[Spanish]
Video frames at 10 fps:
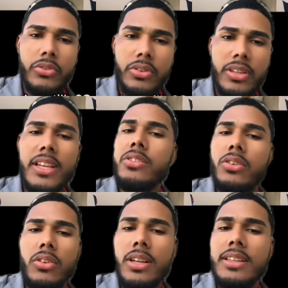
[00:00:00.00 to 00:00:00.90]
Y eso es
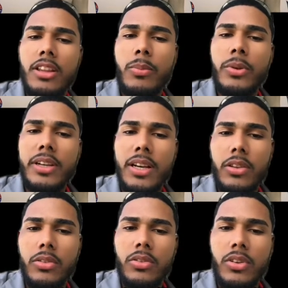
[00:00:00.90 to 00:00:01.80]
lo que he estado aplicando,
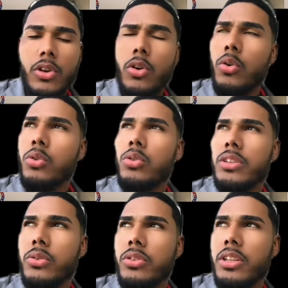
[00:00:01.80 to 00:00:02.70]
junto a
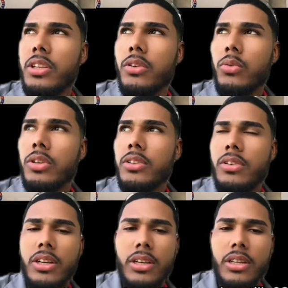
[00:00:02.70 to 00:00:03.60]
su tío Wilton
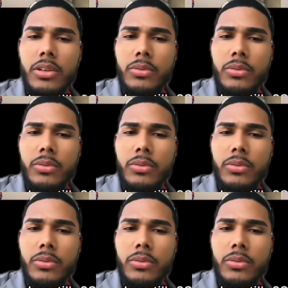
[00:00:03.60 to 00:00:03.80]
Guerrero.